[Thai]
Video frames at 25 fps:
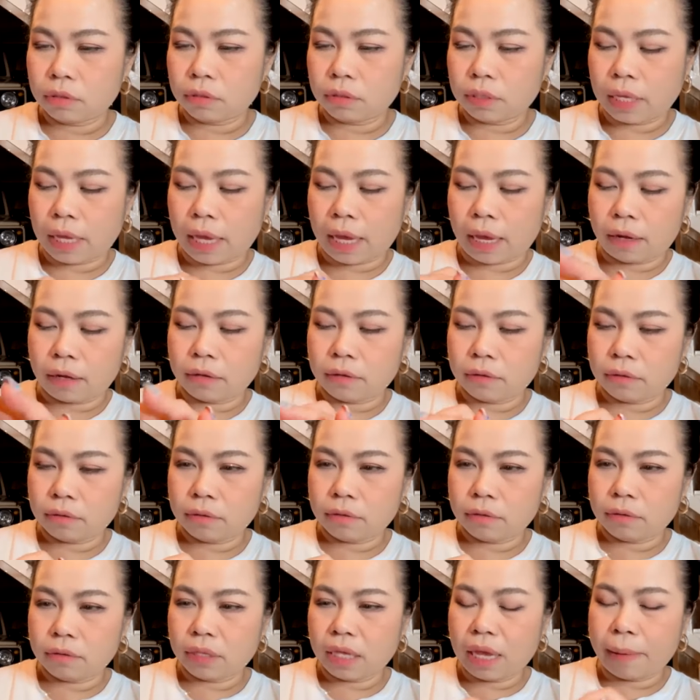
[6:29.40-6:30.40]
เนี่ย
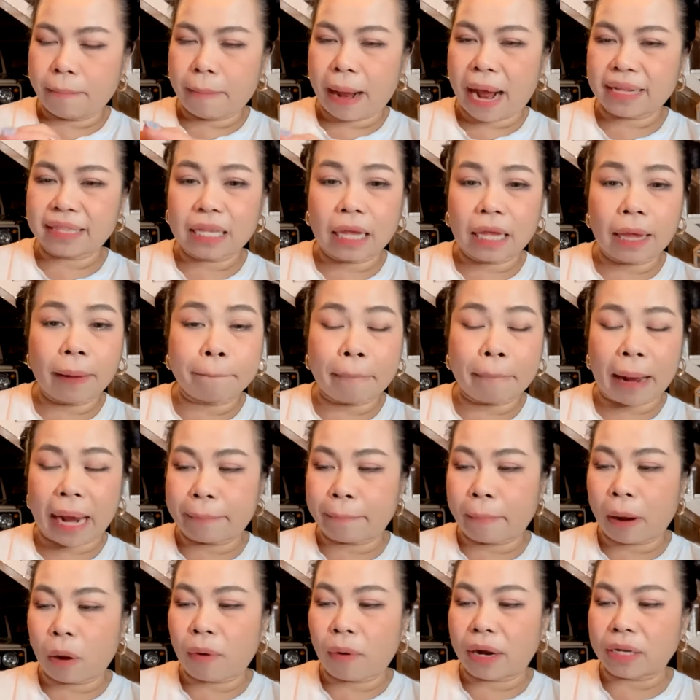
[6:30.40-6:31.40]
ที่มาที่ไป
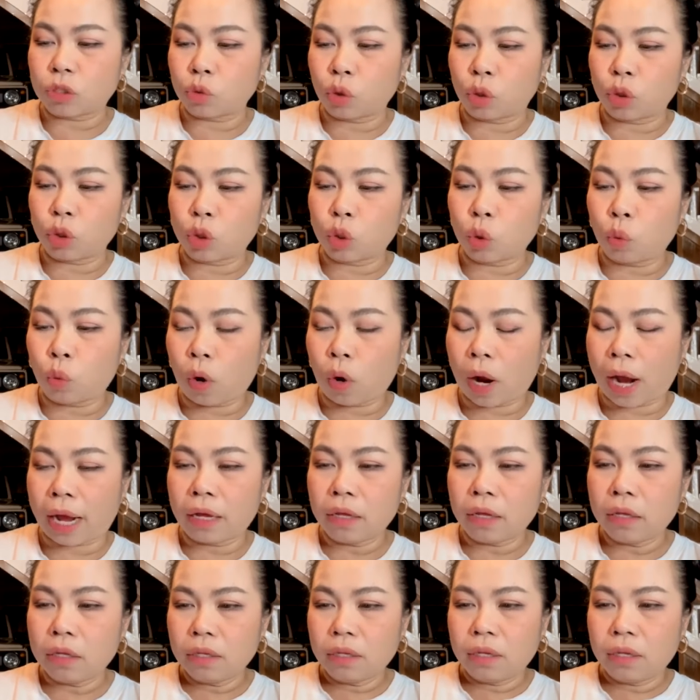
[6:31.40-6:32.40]
ประวัติส่วนตัว
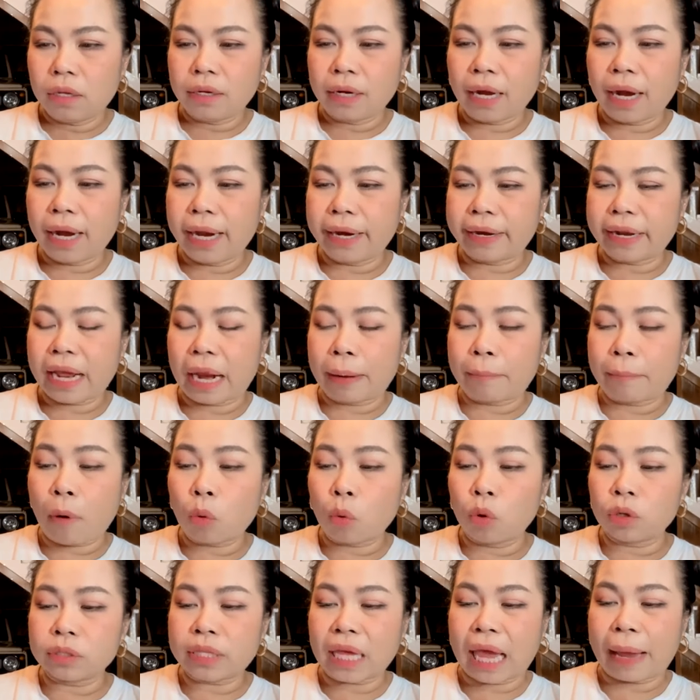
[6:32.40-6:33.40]
เคยเรียนม
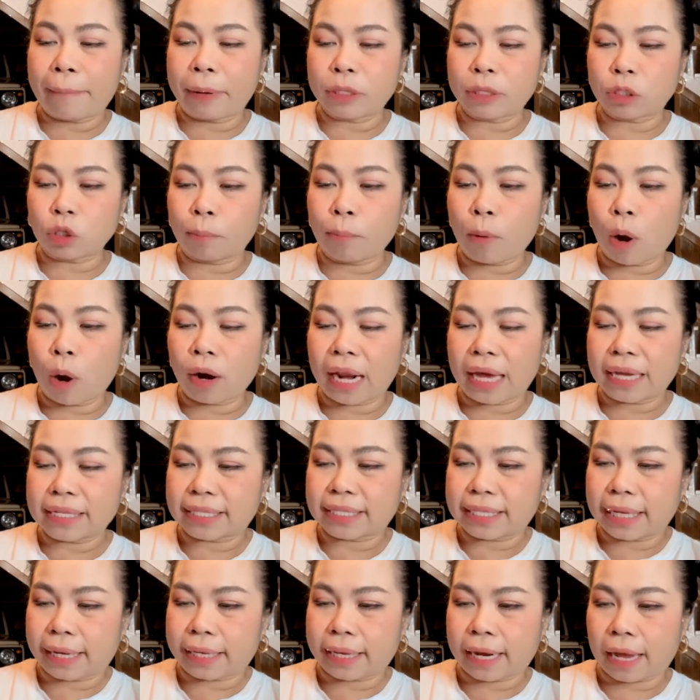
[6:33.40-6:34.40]
กรุงเทพไปจบมลัง
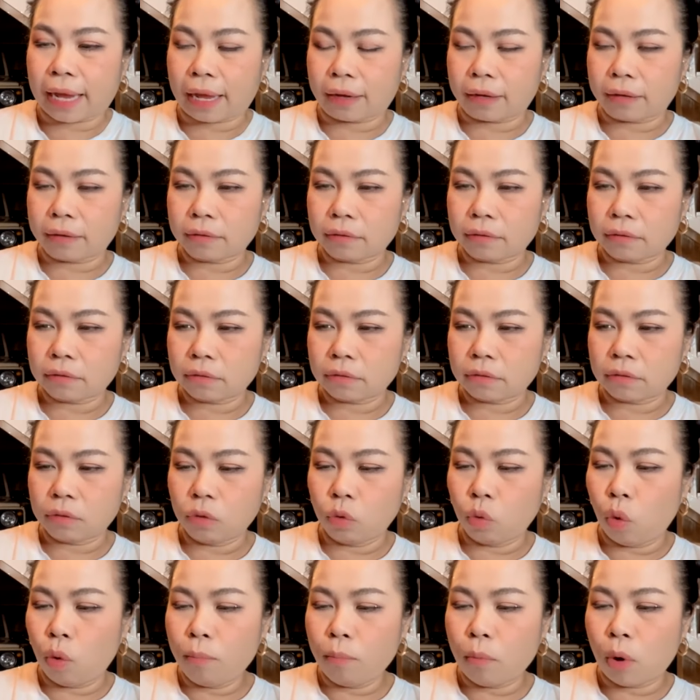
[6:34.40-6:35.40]
สิตน่ะ
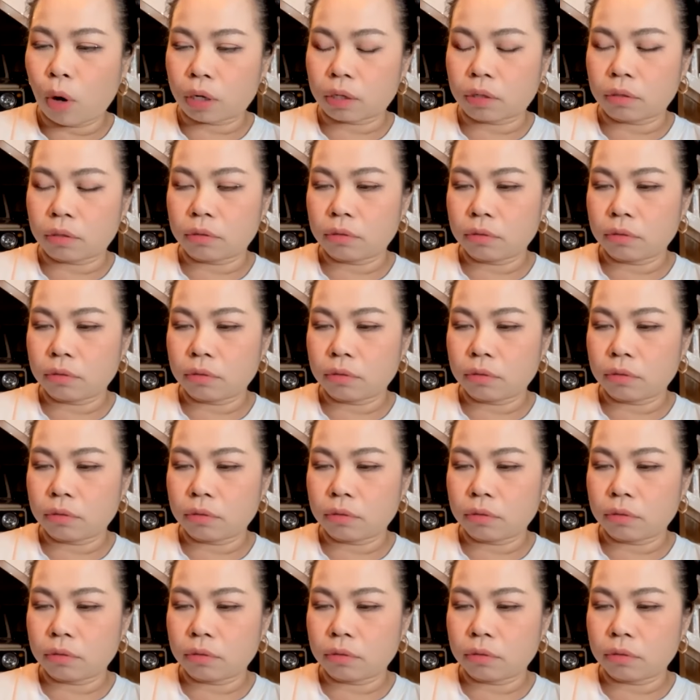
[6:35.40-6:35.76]
รู้หมด